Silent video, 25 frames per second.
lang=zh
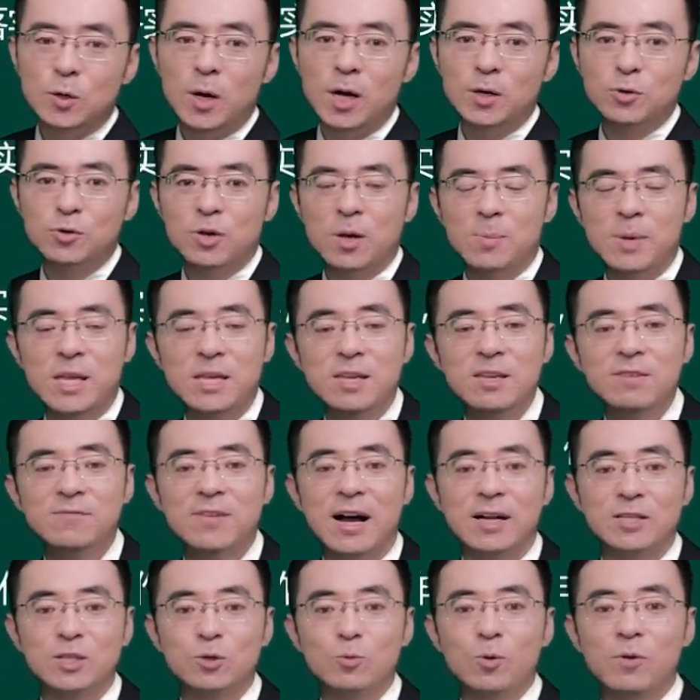中央全面依
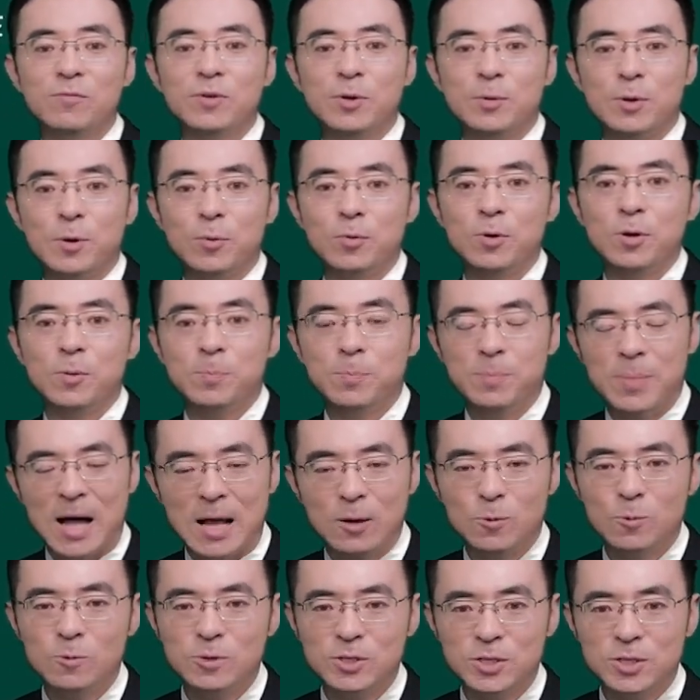法治国委员会
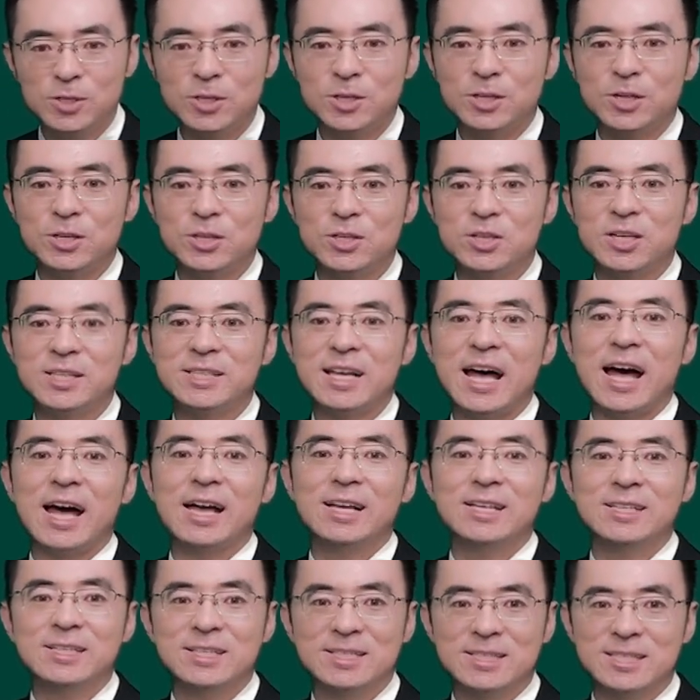办公室设
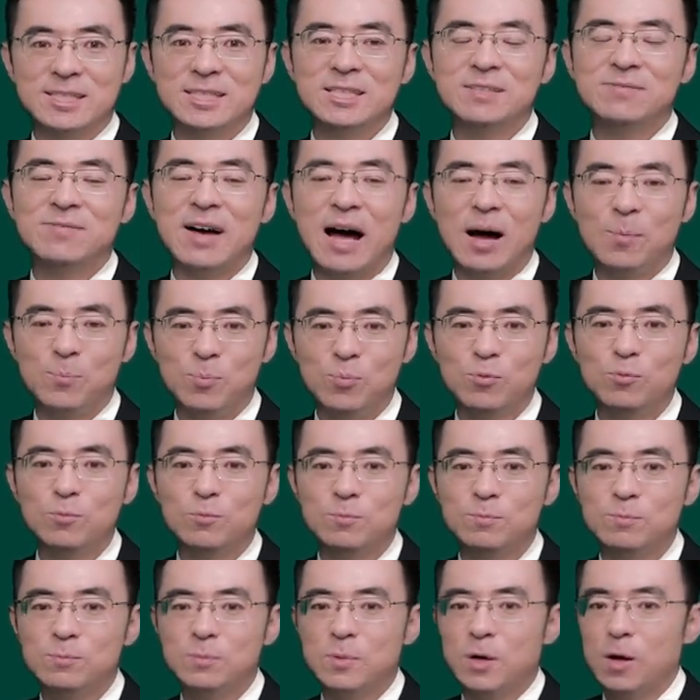在司法
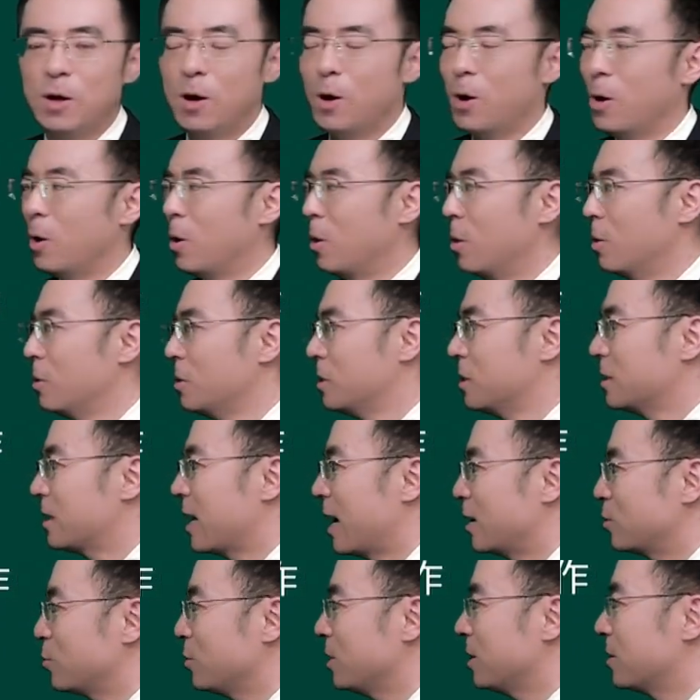部。哦，
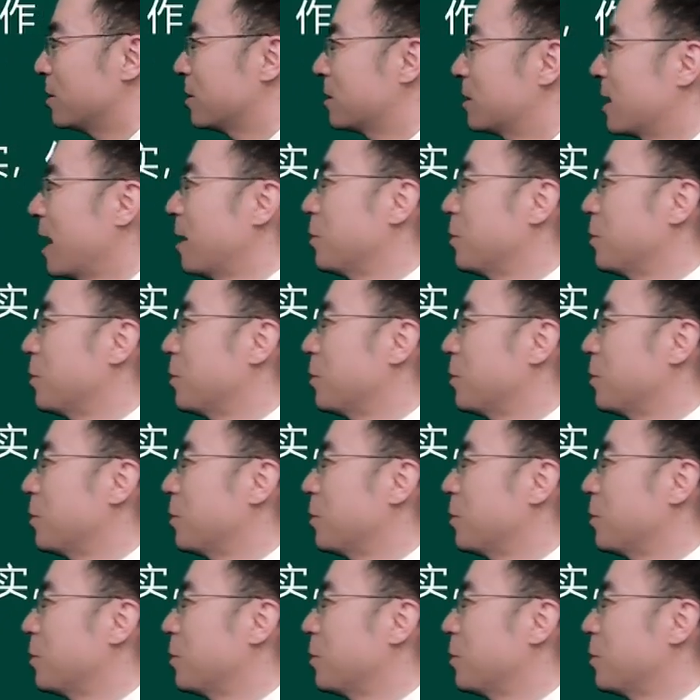大家注意，